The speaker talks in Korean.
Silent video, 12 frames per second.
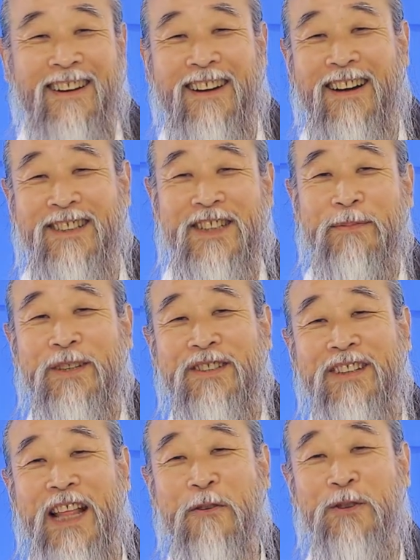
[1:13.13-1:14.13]
어,
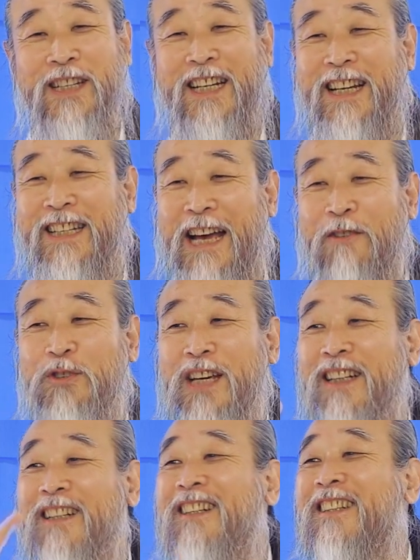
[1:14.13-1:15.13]
집에서 내 혼자 이게 자료
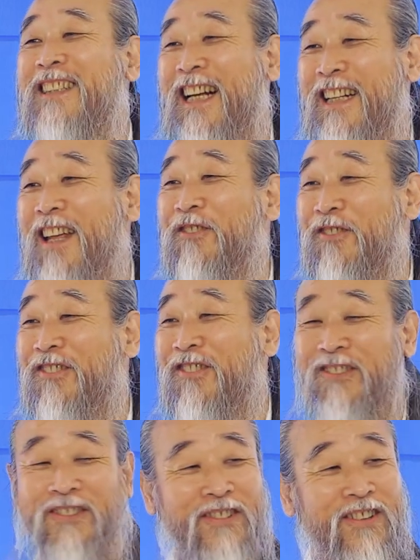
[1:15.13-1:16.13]
찾는 거는 잘
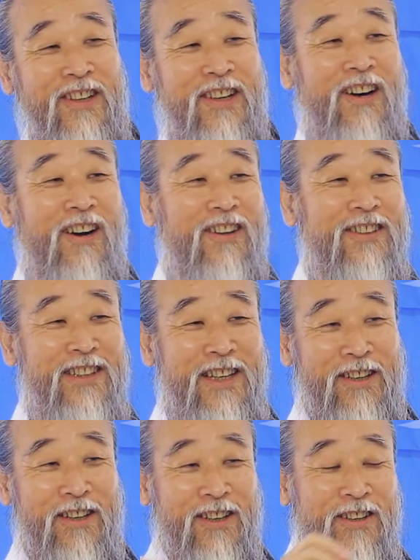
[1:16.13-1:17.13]
돼도 어,
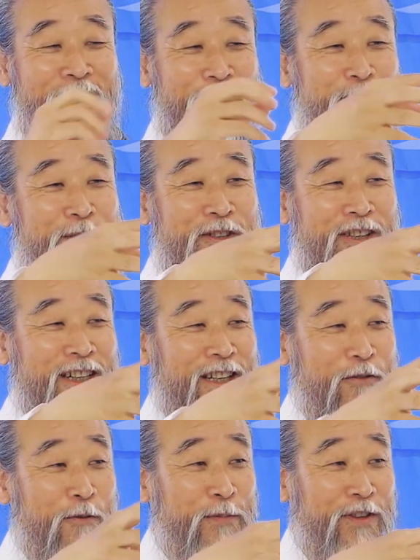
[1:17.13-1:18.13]
그게, 이거 뭐,
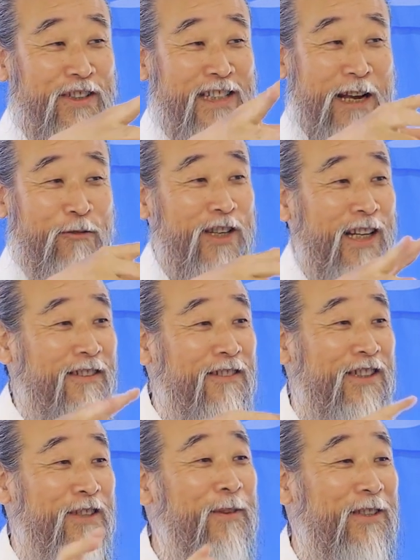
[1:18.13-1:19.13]
이렇게 컴퓨터에 자료 찾는
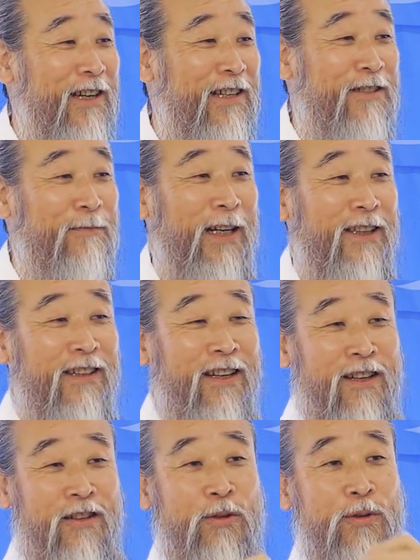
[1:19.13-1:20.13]
건 집에서 하지만,
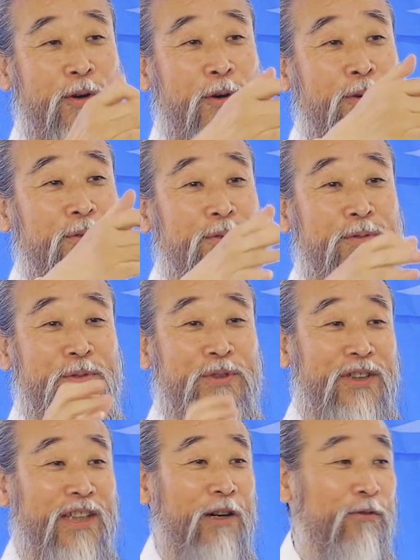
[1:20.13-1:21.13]
이런 거 어느 정도
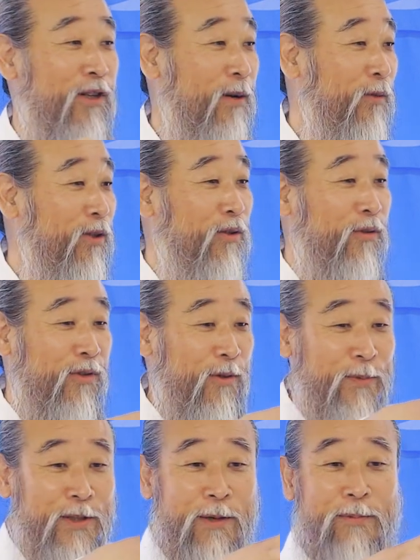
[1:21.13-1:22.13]
정리하고 나면, 요
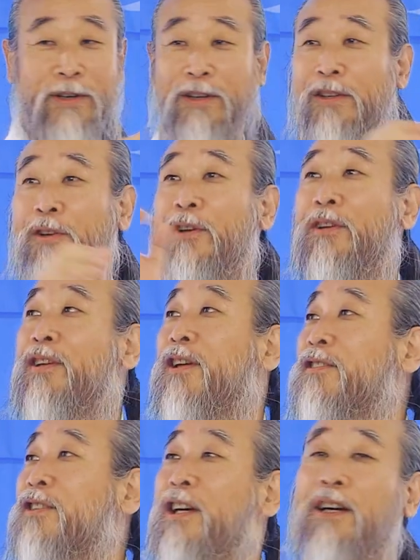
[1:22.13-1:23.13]
커피숍에 이렇게,
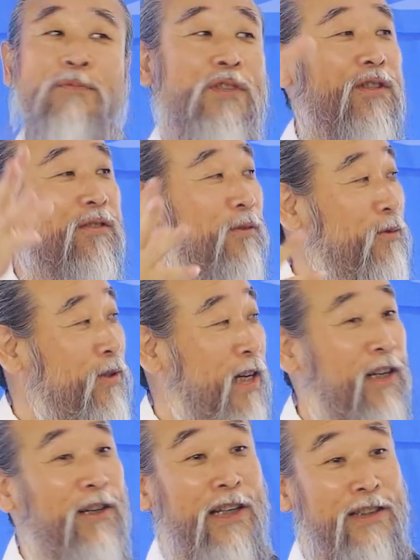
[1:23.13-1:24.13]
이게
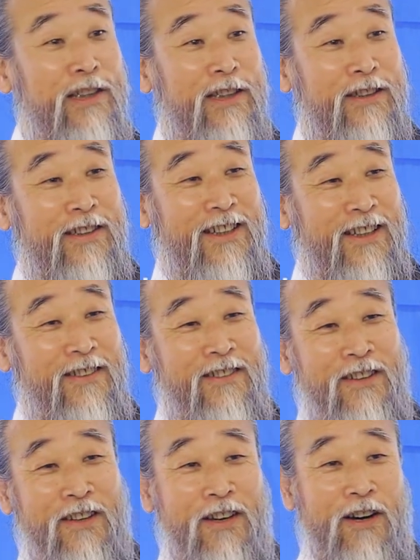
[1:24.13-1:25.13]
참시설도잘 해놨잖아요, 이렇게.
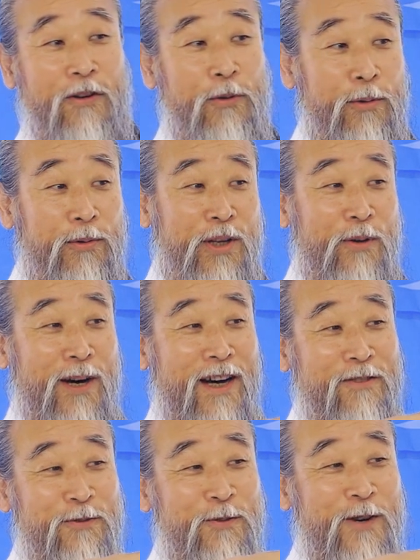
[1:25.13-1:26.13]
어, 요런 데
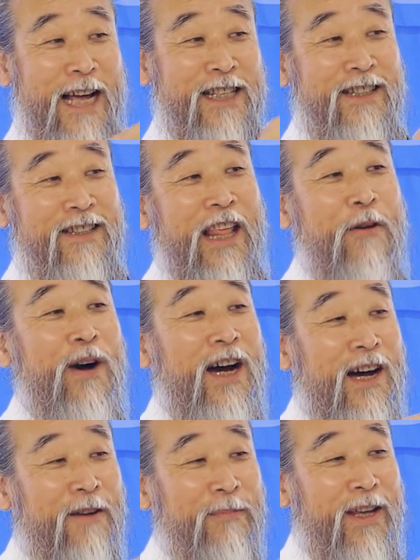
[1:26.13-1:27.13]
와가지고 같이
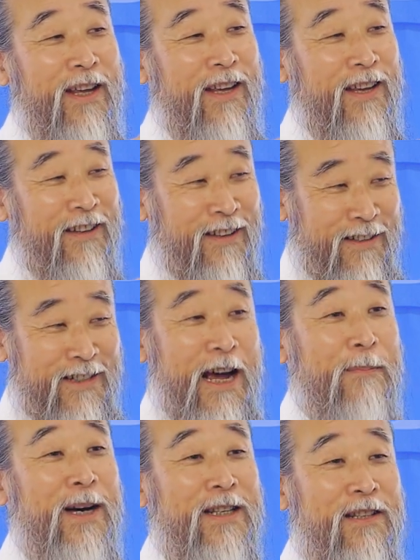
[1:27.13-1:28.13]
대화함에,
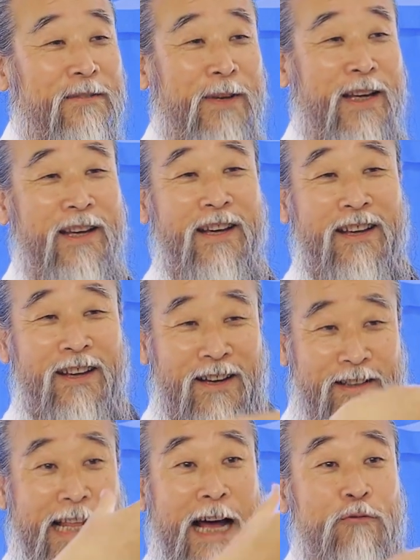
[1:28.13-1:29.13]
차 마심에,
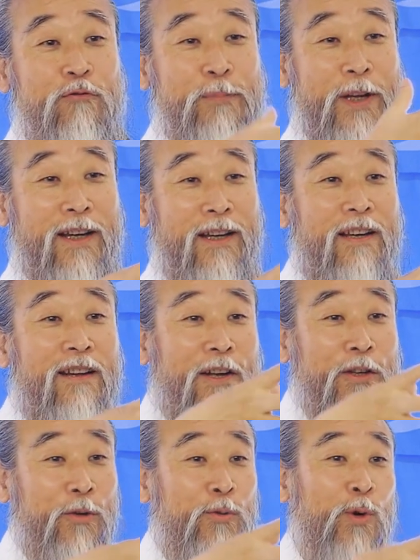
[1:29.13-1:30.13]
나눔에,
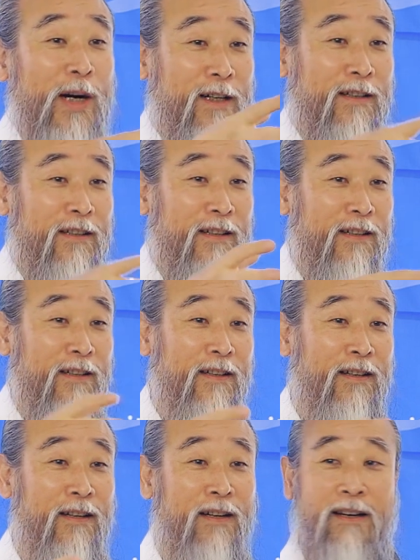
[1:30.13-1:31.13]
이래 연구하는 거예요.
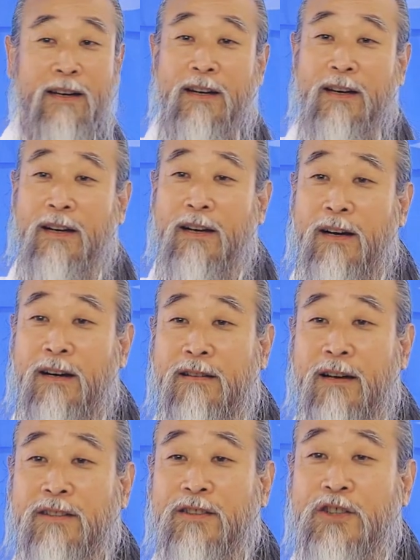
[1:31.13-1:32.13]
어,
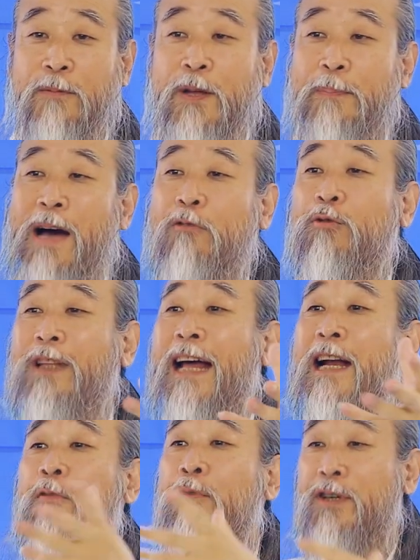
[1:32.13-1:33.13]
그래서 전부 다 밖으로 다
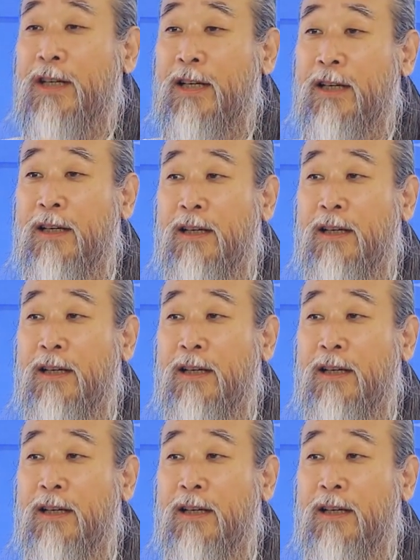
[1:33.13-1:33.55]
나오는 거예요.